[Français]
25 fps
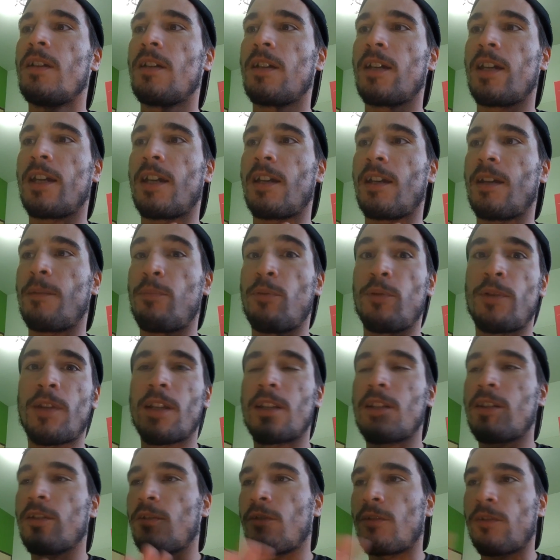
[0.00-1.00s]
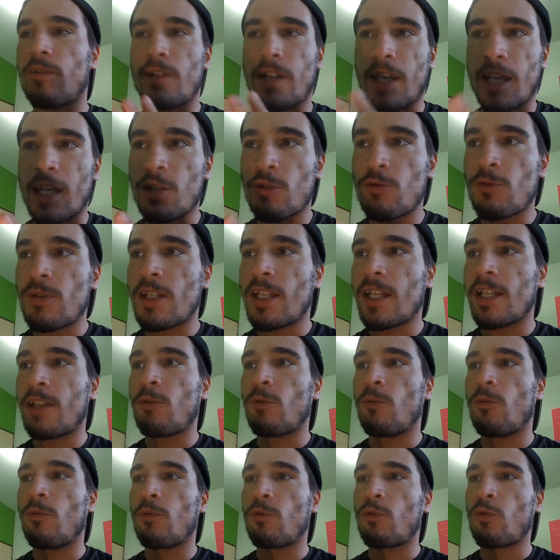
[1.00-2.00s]
et peut-être réajuster
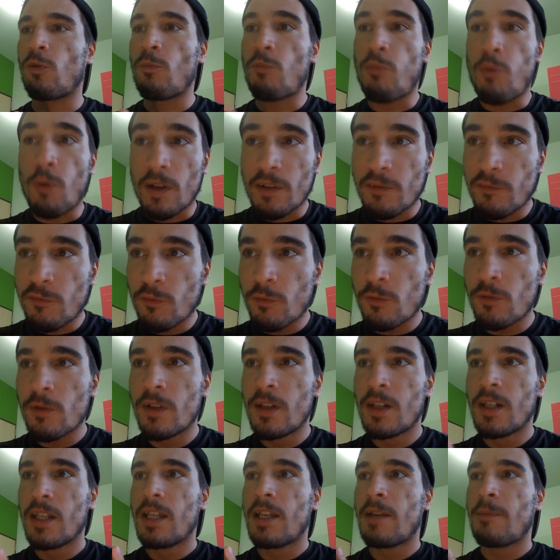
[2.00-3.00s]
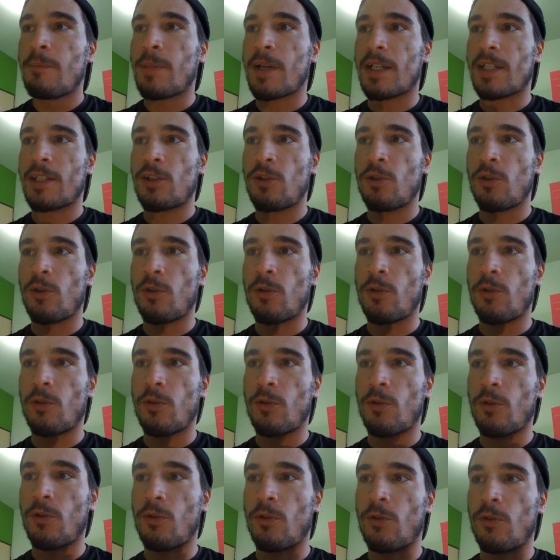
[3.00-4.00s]
ton, ton, point de vue parce
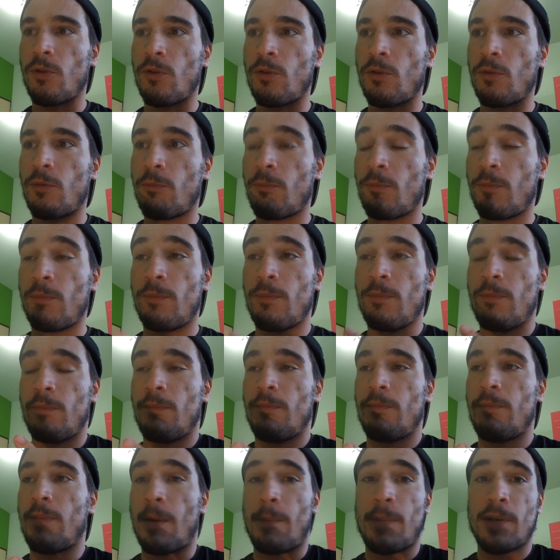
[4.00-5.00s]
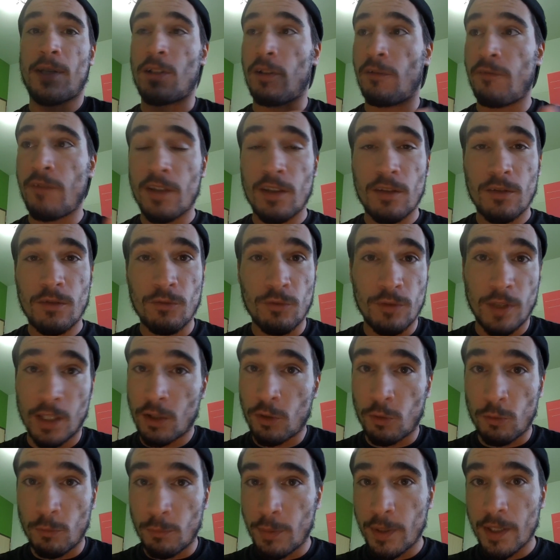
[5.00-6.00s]
que bah parce qu'en fait tu t'es
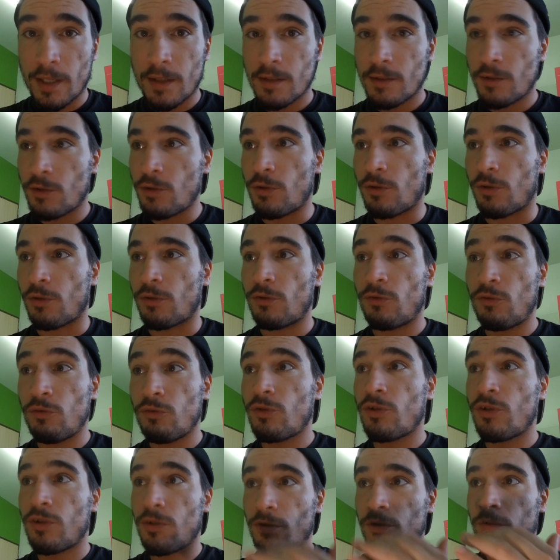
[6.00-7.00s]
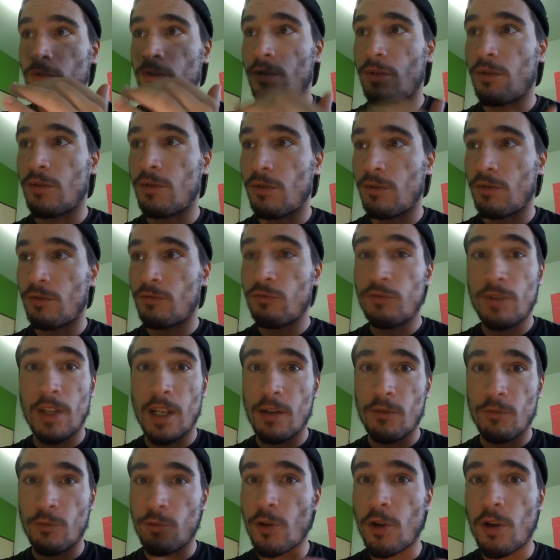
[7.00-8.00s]
trompé sur toute euh, toute la
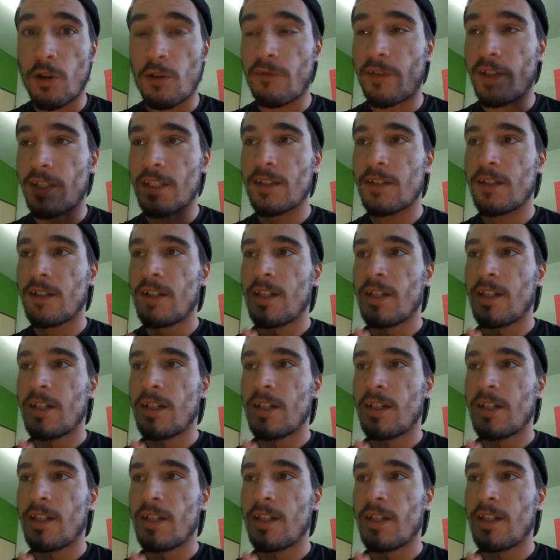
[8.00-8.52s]
longueur en fait.